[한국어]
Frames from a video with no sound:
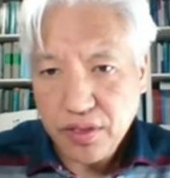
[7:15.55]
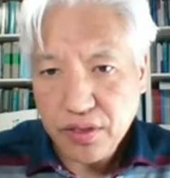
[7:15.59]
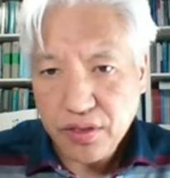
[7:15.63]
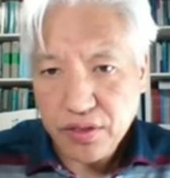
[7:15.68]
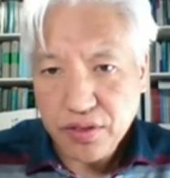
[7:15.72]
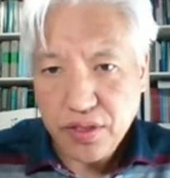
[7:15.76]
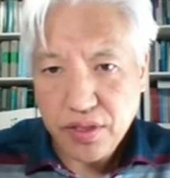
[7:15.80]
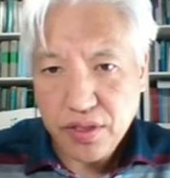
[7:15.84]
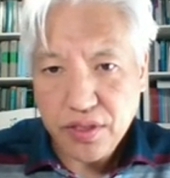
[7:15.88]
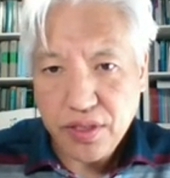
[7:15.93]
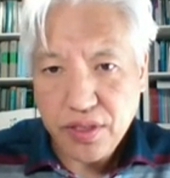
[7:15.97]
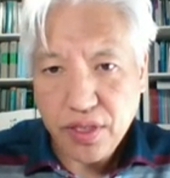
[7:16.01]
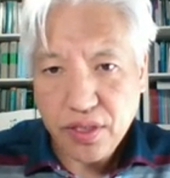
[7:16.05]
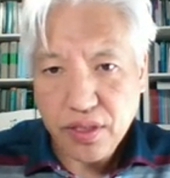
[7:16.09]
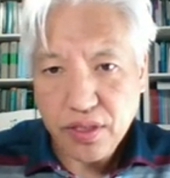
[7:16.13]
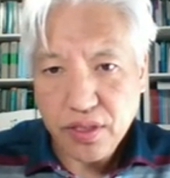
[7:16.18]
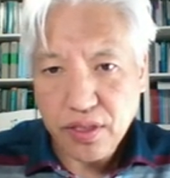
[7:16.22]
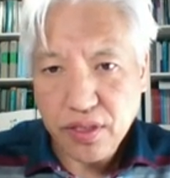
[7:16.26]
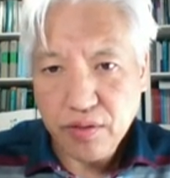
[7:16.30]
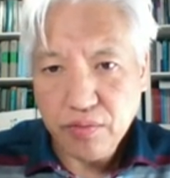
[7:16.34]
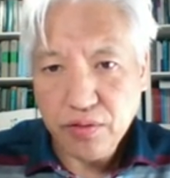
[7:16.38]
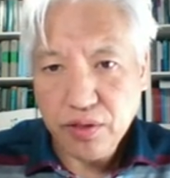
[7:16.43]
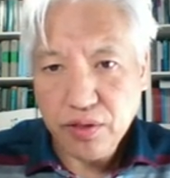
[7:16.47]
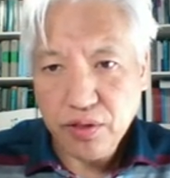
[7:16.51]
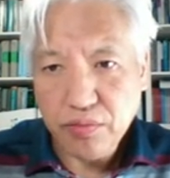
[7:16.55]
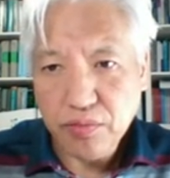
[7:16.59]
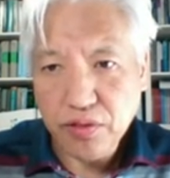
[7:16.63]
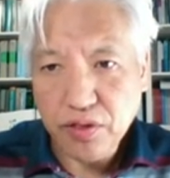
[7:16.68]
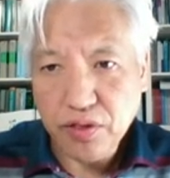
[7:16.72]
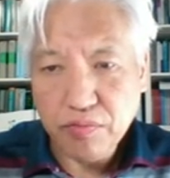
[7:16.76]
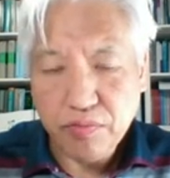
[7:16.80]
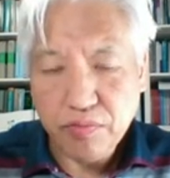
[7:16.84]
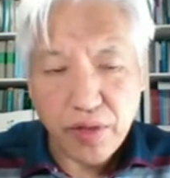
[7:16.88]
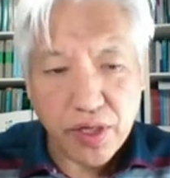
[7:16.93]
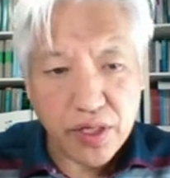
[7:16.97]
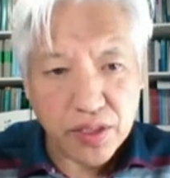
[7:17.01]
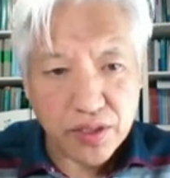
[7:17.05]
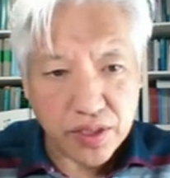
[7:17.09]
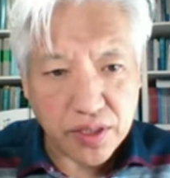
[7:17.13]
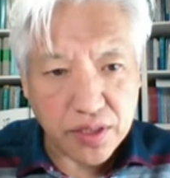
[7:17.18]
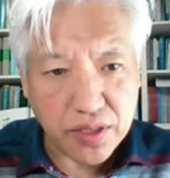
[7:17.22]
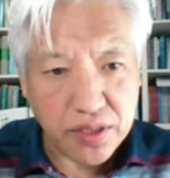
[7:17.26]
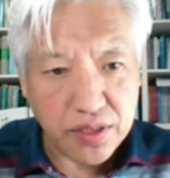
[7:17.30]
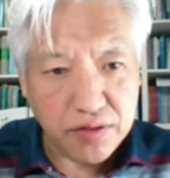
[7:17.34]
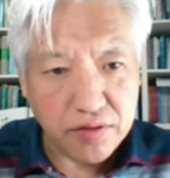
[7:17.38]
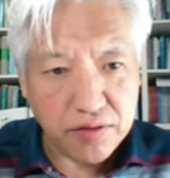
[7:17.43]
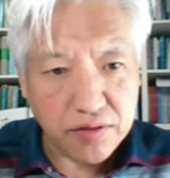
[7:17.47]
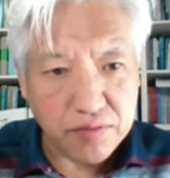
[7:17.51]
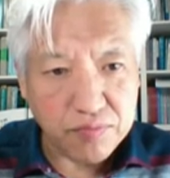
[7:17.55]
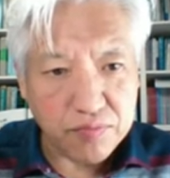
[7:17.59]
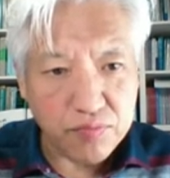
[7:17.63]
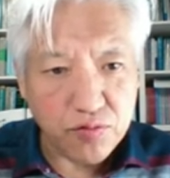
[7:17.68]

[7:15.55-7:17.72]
세상이 너무너무 엉망이잖아요.